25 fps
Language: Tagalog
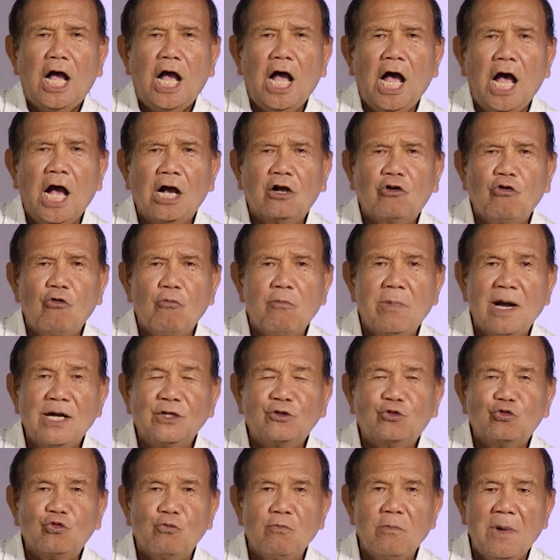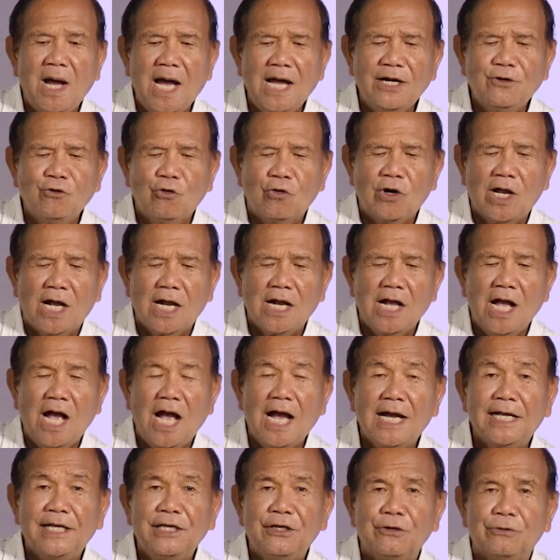ako bang tumanon ang
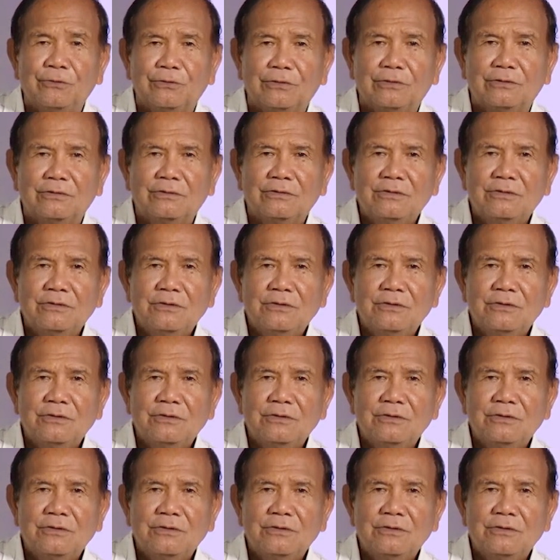hangyo